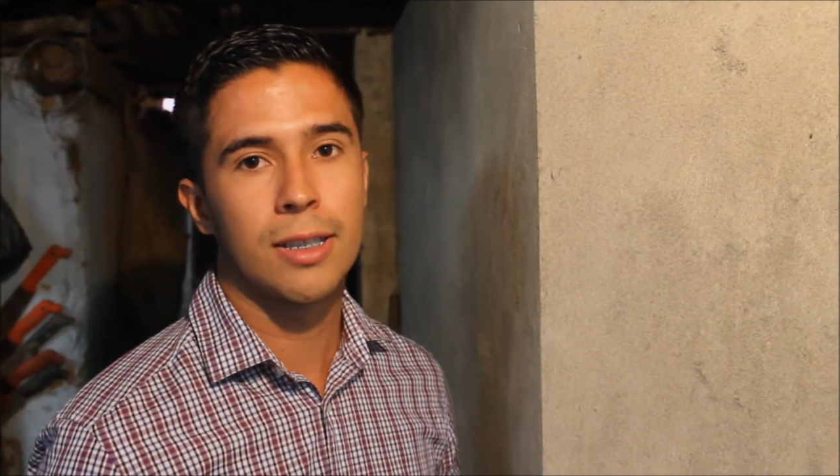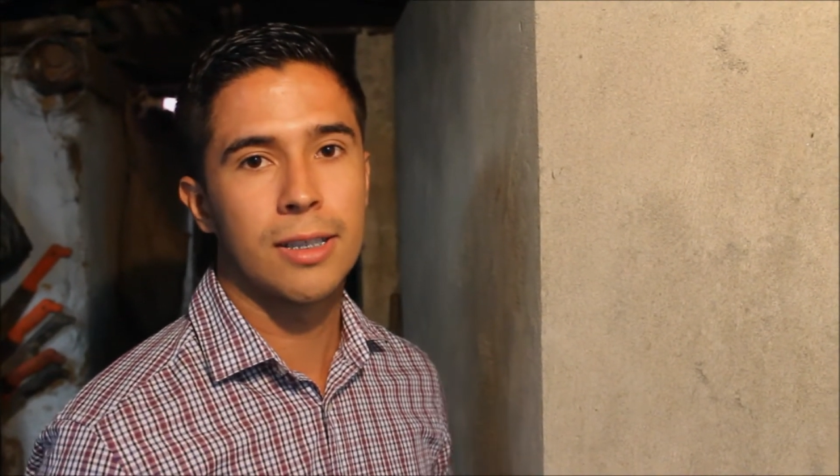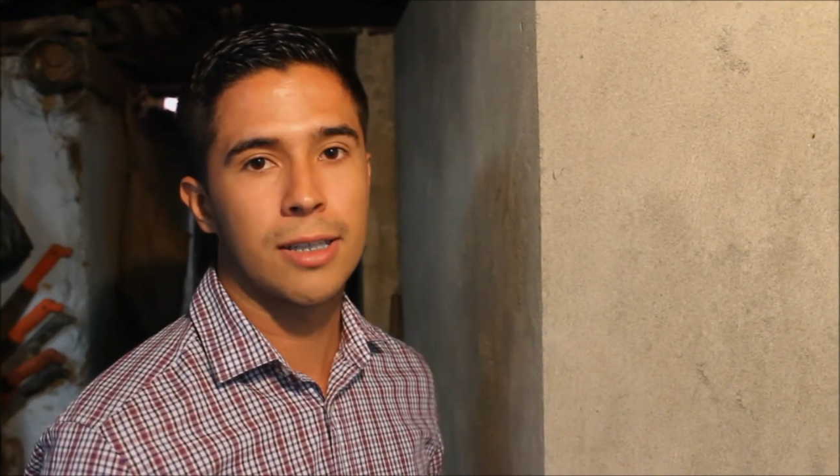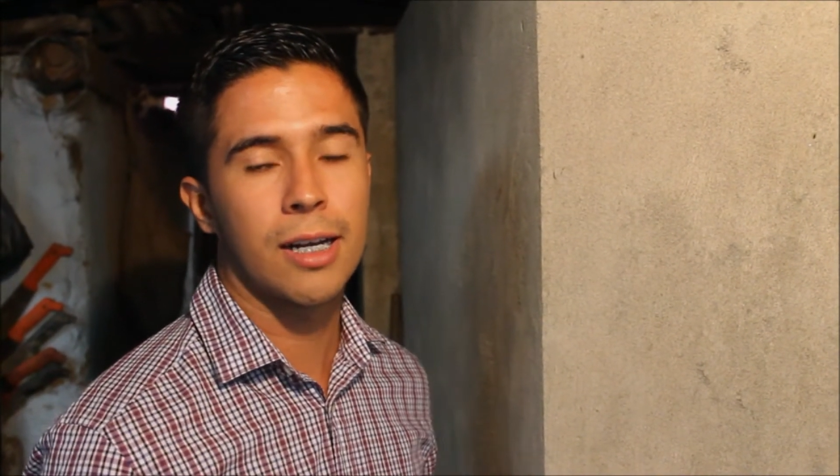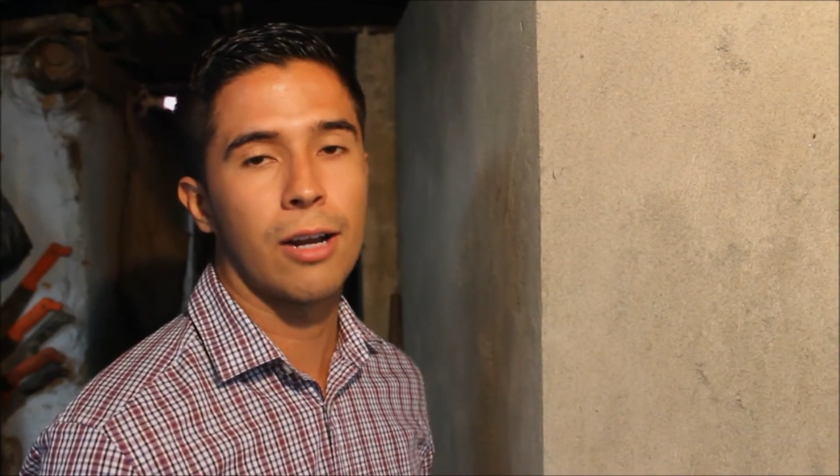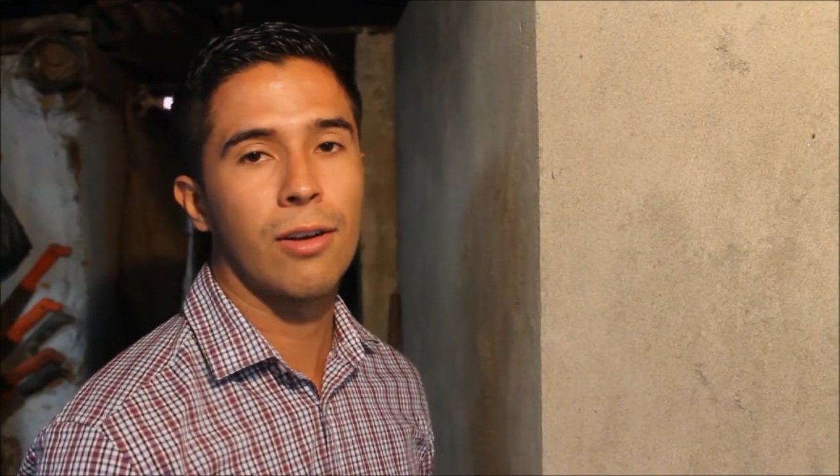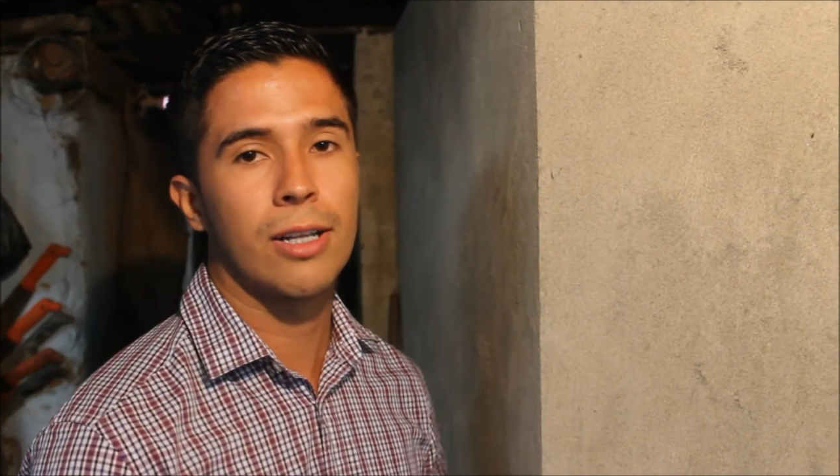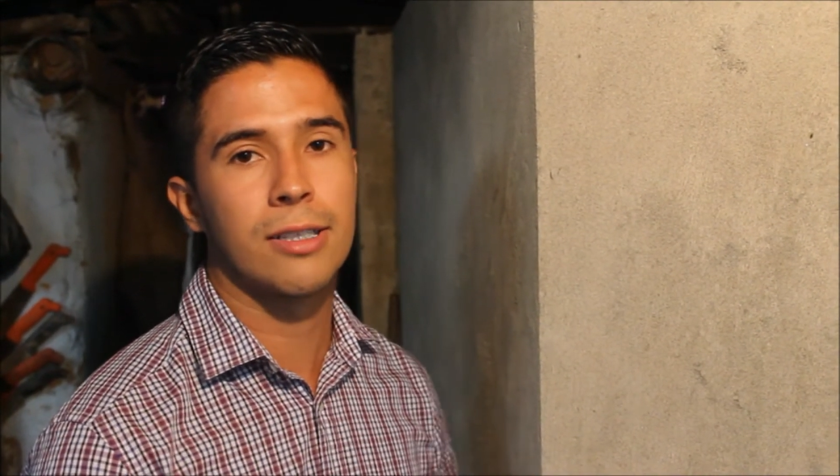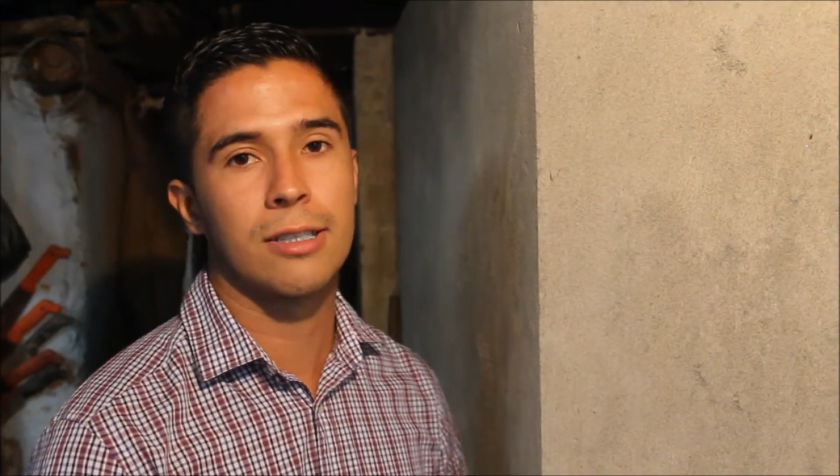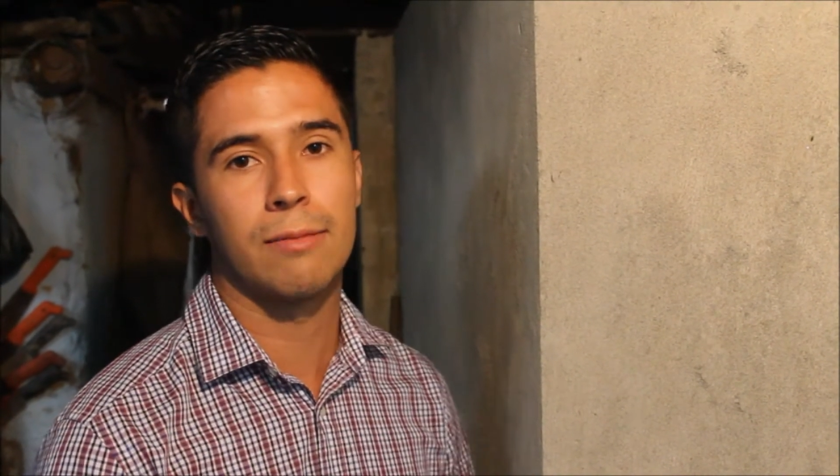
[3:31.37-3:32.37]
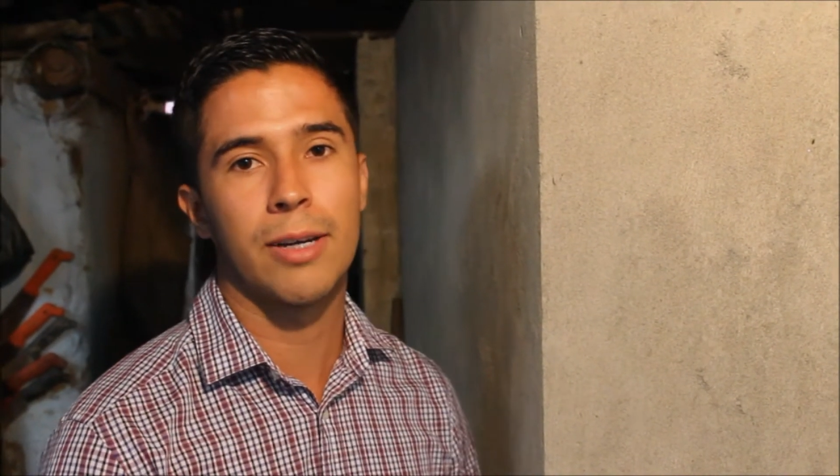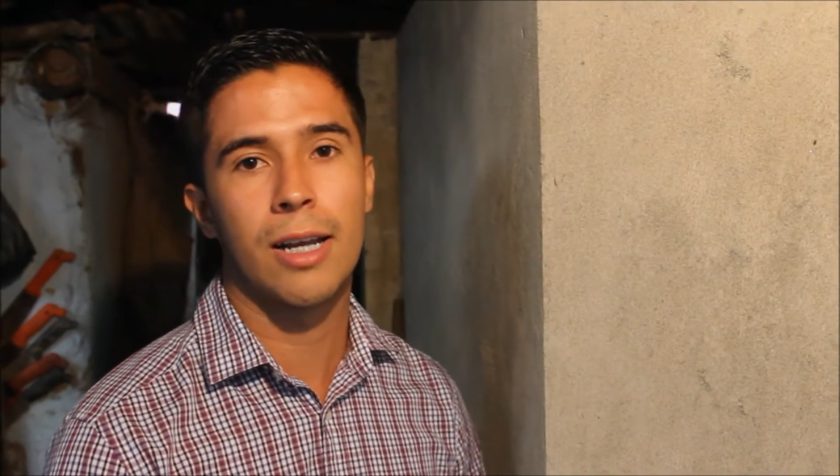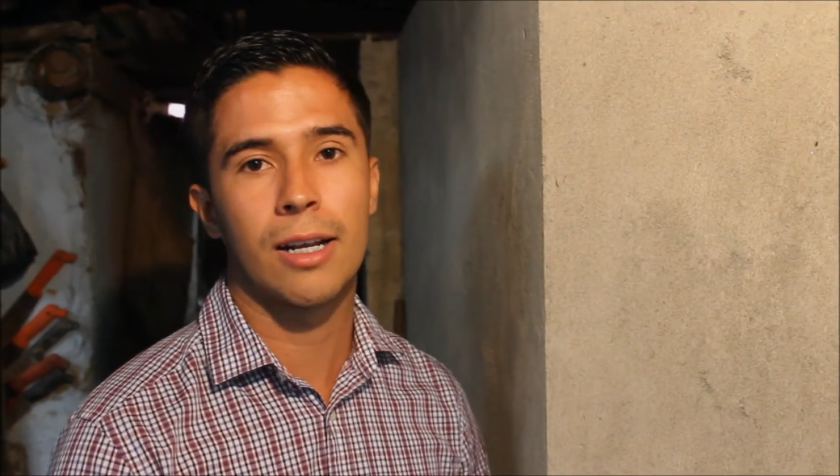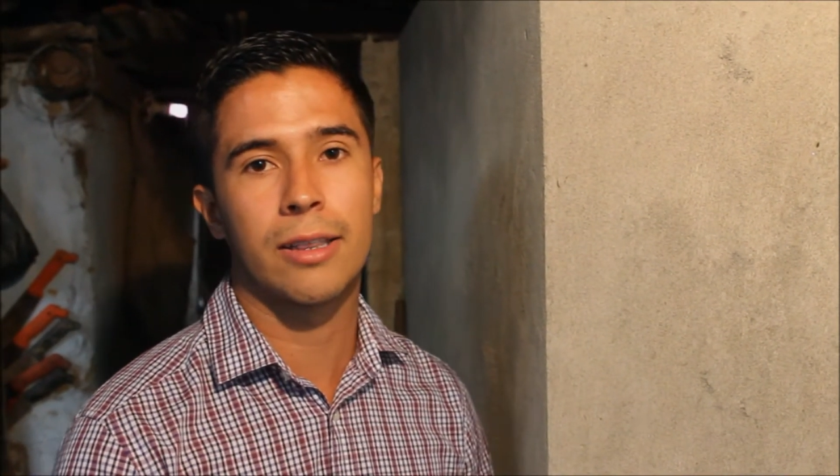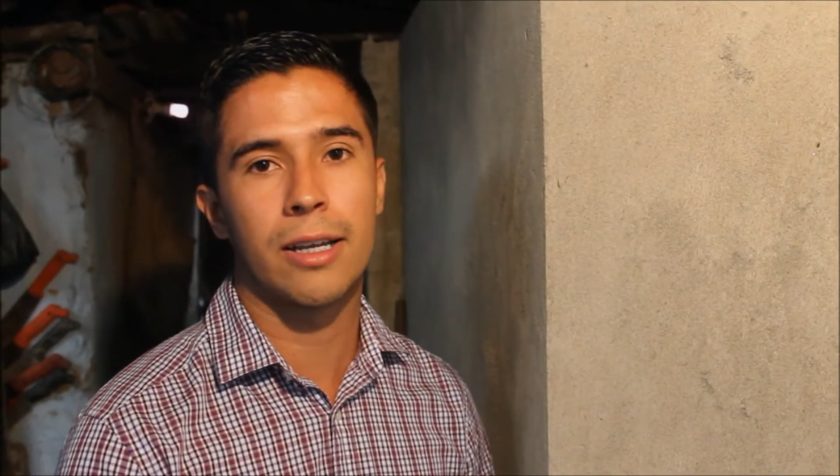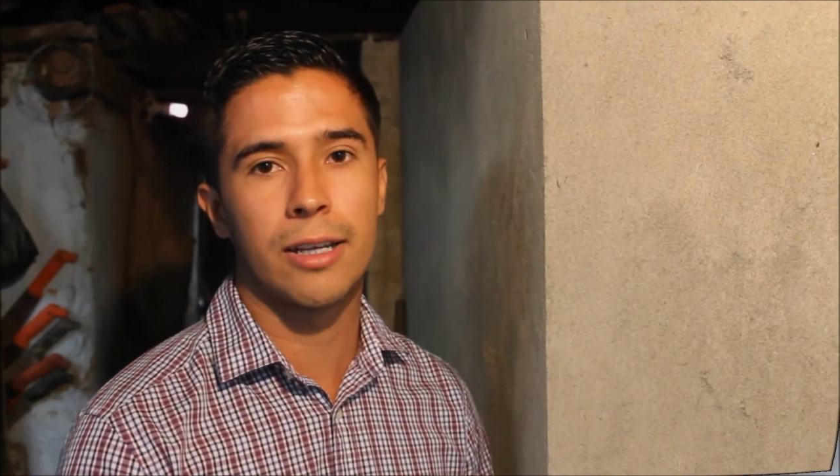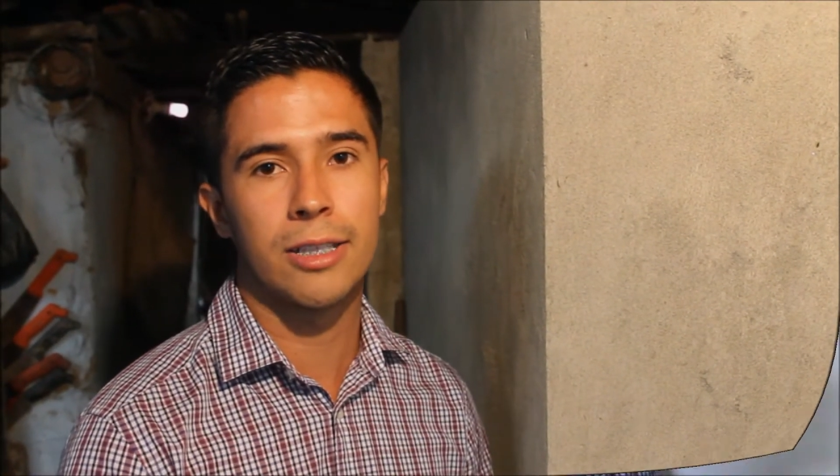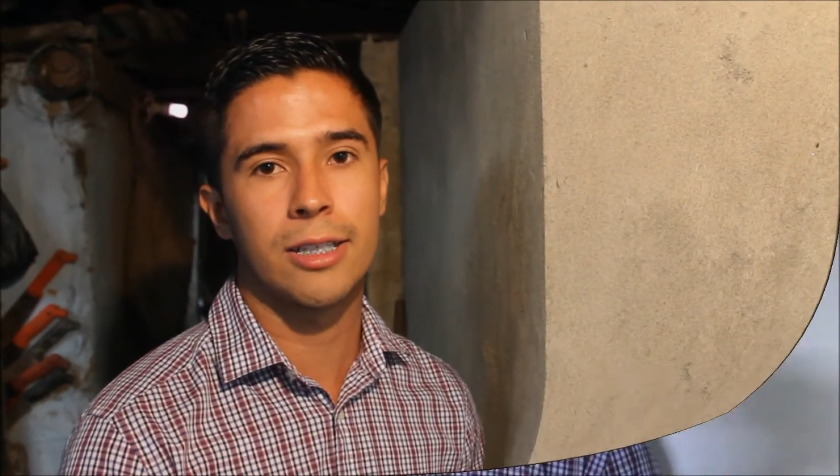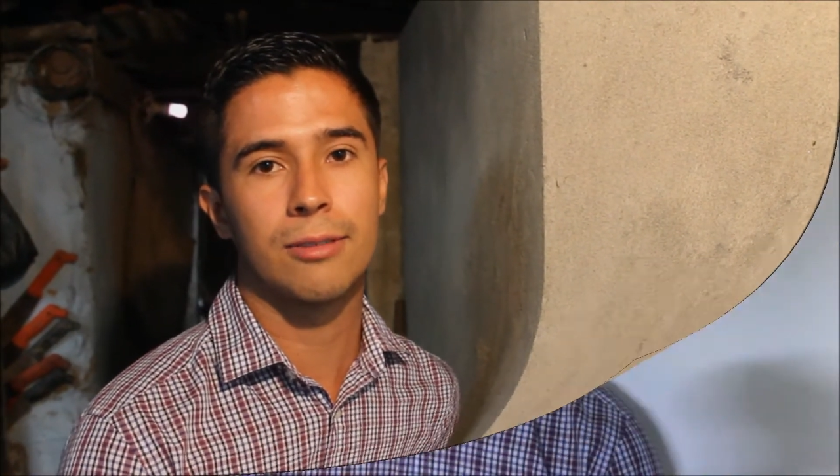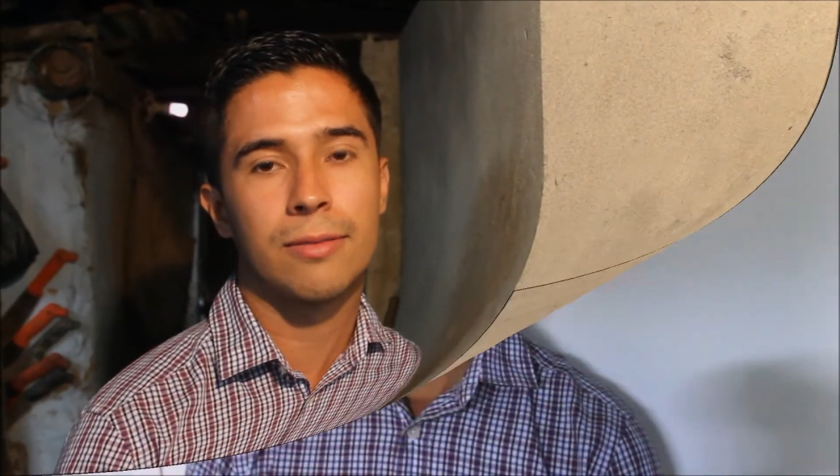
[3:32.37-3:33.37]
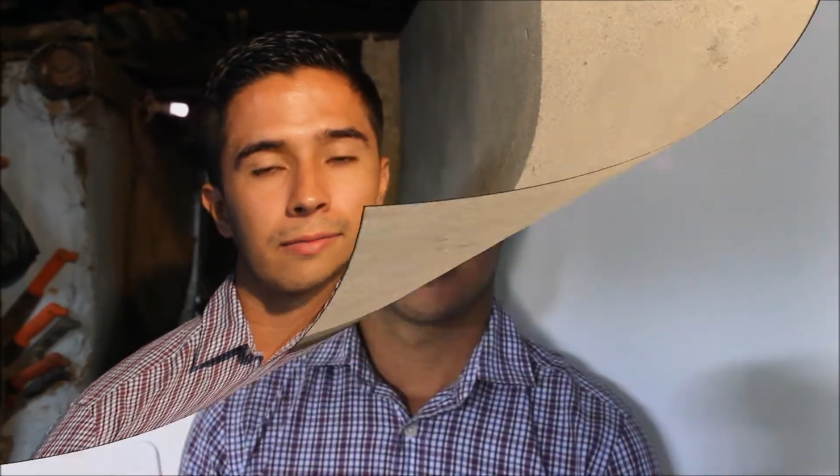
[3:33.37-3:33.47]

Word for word: y se sacaron al sistema de alcantarillado.